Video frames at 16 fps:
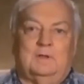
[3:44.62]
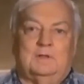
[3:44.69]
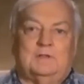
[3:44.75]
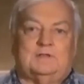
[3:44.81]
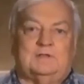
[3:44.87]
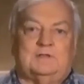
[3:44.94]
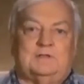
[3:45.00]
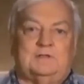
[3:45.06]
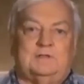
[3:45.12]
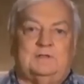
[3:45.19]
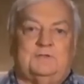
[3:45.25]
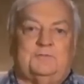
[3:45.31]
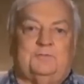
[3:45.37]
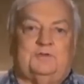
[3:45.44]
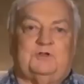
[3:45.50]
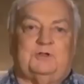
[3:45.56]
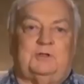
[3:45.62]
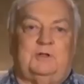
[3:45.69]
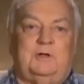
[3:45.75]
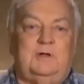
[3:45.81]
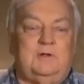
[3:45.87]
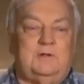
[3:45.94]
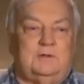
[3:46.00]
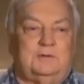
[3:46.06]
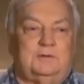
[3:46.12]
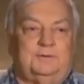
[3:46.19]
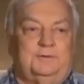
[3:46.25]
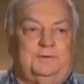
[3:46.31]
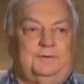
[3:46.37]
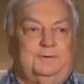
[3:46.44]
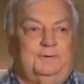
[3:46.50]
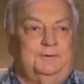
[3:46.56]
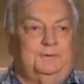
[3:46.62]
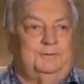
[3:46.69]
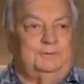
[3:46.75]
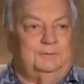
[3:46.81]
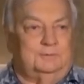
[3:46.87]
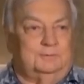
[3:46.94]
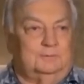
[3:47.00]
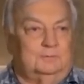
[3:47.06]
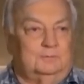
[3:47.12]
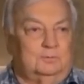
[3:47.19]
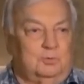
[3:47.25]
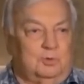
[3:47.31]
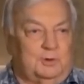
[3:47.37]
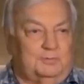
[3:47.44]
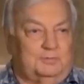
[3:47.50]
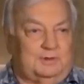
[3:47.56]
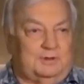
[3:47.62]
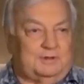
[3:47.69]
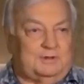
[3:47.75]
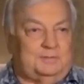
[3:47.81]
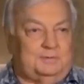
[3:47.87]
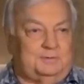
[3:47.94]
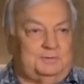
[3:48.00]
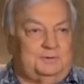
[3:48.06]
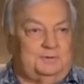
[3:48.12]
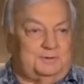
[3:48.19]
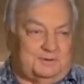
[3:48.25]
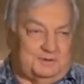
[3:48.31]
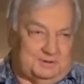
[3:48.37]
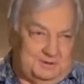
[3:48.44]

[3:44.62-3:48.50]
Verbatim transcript: и сложилось впечатление у Бори Владимира, говорит, ты